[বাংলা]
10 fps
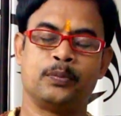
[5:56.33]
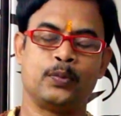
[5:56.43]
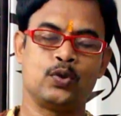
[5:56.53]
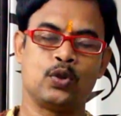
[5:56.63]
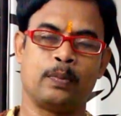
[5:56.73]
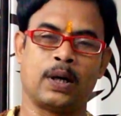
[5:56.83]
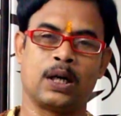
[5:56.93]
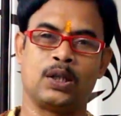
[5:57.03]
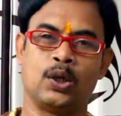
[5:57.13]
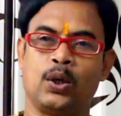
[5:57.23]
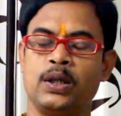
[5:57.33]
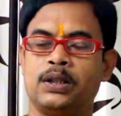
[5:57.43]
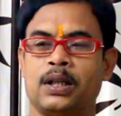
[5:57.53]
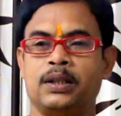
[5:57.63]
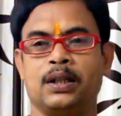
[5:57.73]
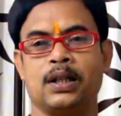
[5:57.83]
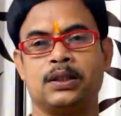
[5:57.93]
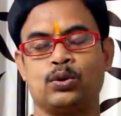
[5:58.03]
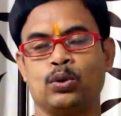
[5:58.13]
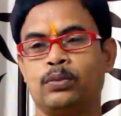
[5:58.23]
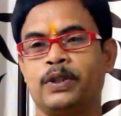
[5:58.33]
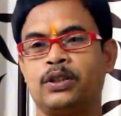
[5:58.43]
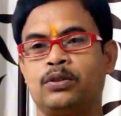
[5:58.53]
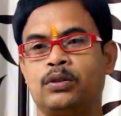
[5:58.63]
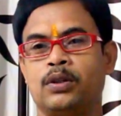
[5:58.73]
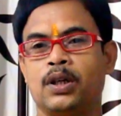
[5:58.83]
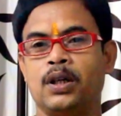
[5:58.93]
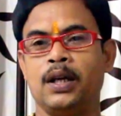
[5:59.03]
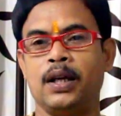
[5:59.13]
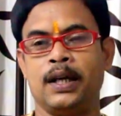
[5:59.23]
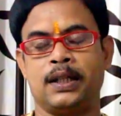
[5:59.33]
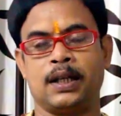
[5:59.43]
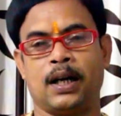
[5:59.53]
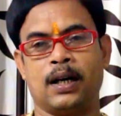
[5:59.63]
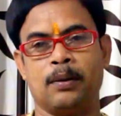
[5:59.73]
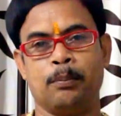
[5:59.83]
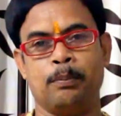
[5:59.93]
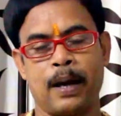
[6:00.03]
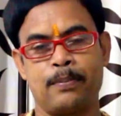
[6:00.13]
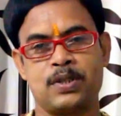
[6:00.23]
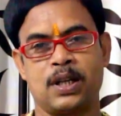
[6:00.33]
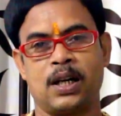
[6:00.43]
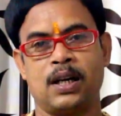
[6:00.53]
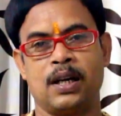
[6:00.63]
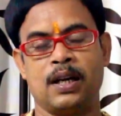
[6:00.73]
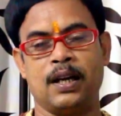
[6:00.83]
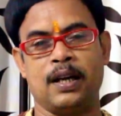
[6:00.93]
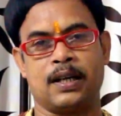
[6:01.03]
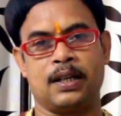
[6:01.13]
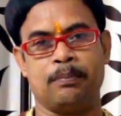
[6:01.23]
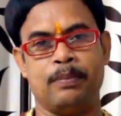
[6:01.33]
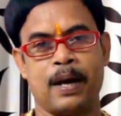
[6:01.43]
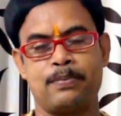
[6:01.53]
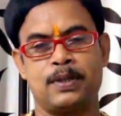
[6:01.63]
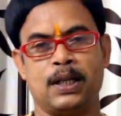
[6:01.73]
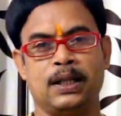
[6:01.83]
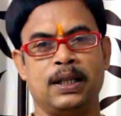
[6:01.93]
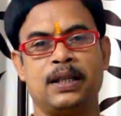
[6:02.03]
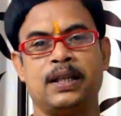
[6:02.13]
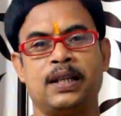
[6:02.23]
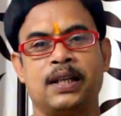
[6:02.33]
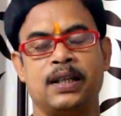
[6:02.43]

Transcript: পুজো পাঠ নয় তাদের কাছে শুধুমাত্র এটা ব্যবসা একটা ব্যবসার নিরিখে